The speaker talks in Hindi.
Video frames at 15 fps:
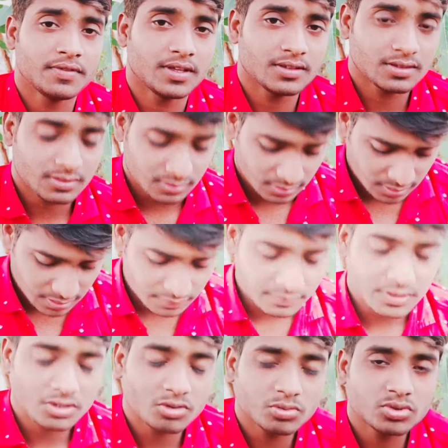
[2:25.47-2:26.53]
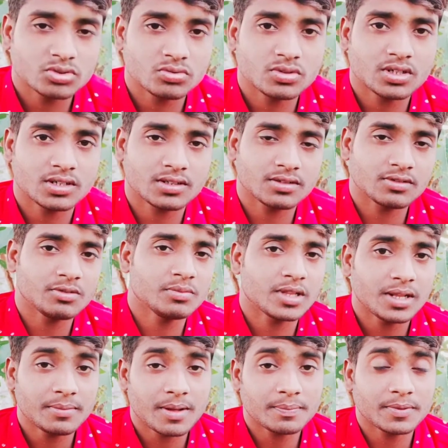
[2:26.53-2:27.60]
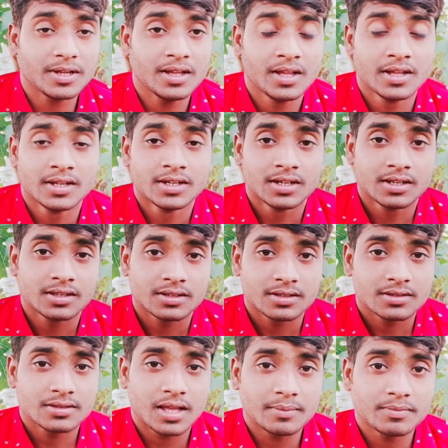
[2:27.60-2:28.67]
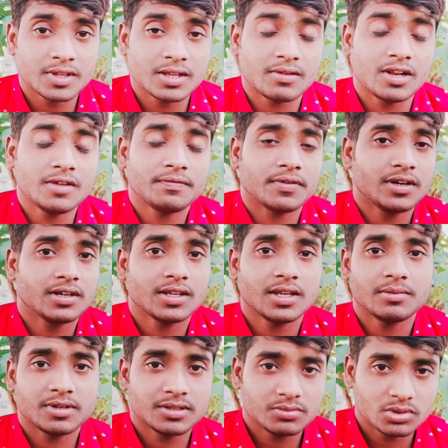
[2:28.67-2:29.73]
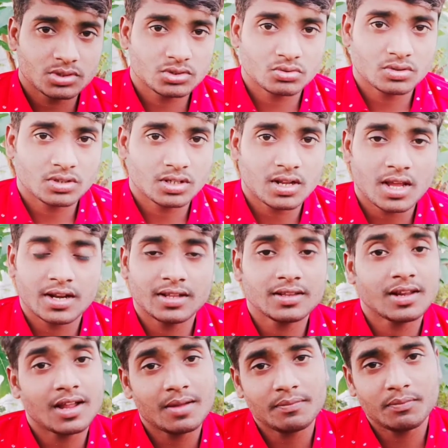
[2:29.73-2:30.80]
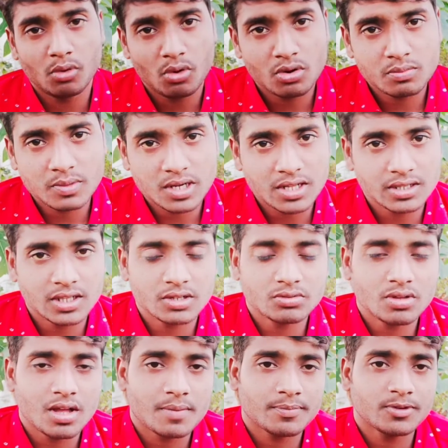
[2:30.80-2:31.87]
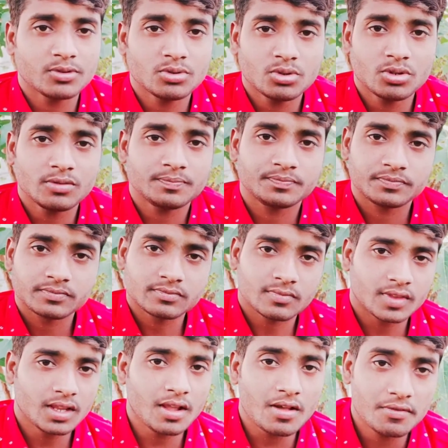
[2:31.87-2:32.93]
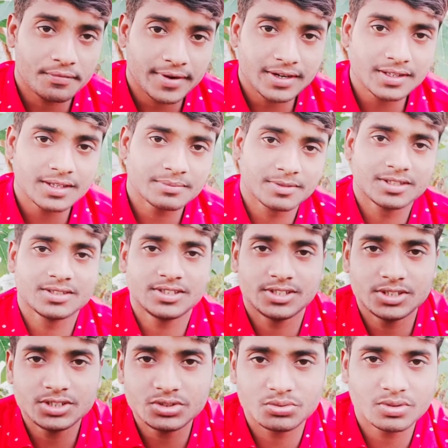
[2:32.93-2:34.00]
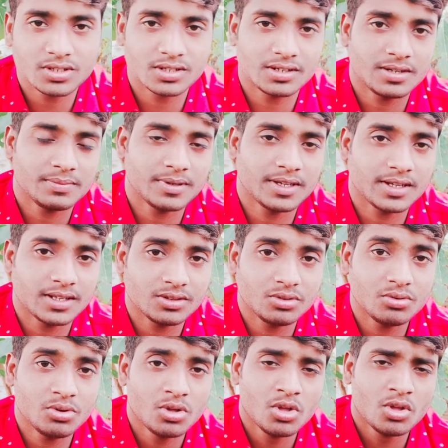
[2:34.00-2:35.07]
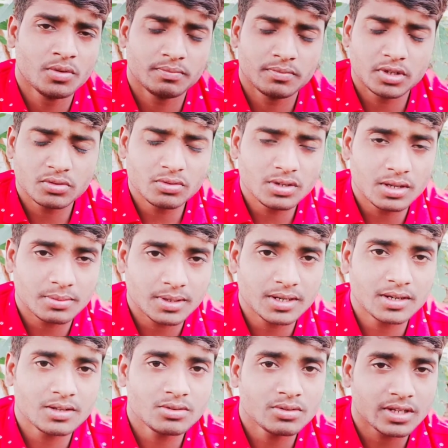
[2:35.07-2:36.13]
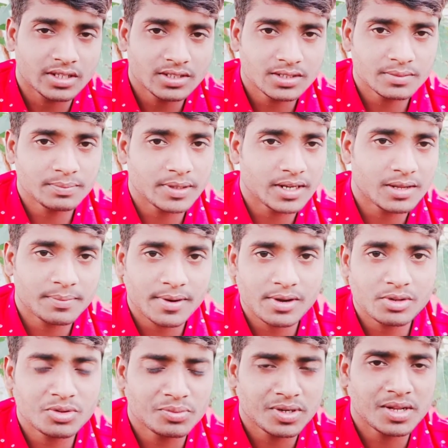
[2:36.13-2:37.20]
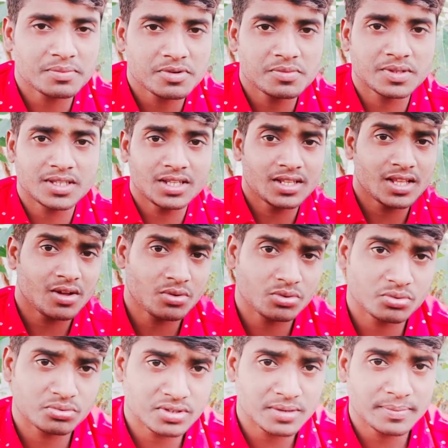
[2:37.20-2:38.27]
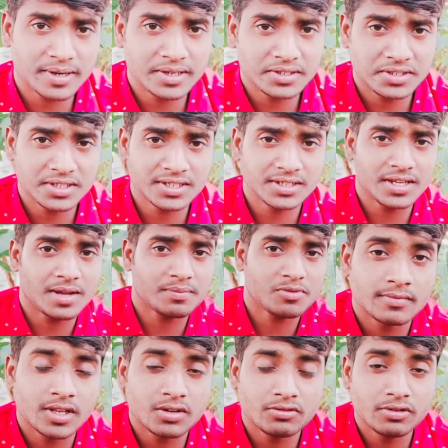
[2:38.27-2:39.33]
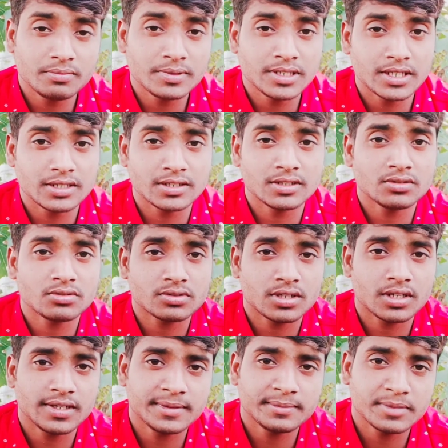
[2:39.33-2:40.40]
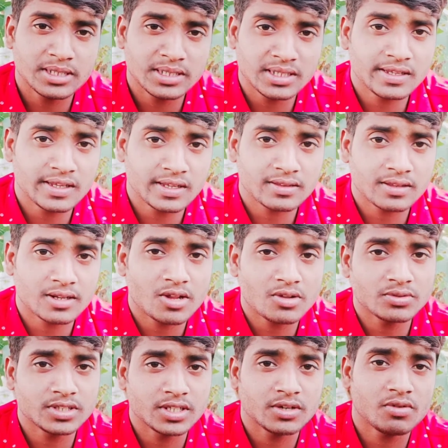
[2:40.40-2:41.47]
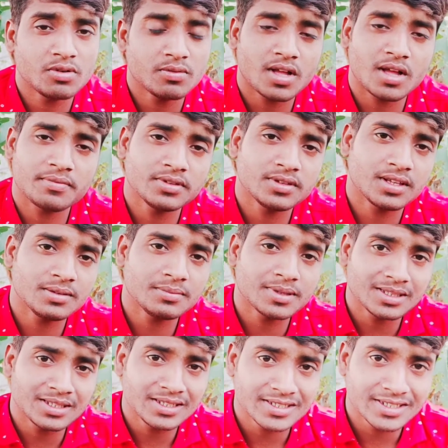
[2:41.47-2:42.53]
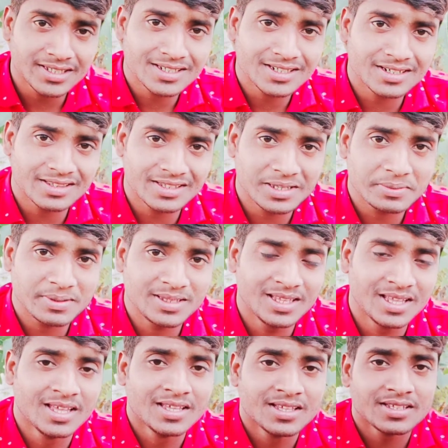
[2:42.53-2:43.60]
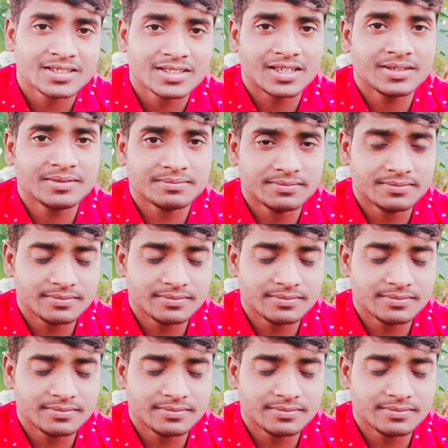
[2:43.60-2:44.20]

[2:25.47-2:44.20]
फेस कैन वीडियो भी शूट कर सकते हो मतलब आपके सामने वाले फ्रंट कैमरे से शूट करना अनदर आप लोग बनाते हो तो आपको तो फ्रंट कैमरे से ही शूट करना पड़ेगा तो बिल्कुल घबराना तो नहीं है पहला पॉइंट तो मैंने आपको बता दिया और दूसरा पॉइंट ये है कि आपको बिल्कुल भी ये नहीं सोचना है कि मैं दिख कैसा रहा हूँ ये वो काफ़ी सारे बंदे यही करते हैं भाई कि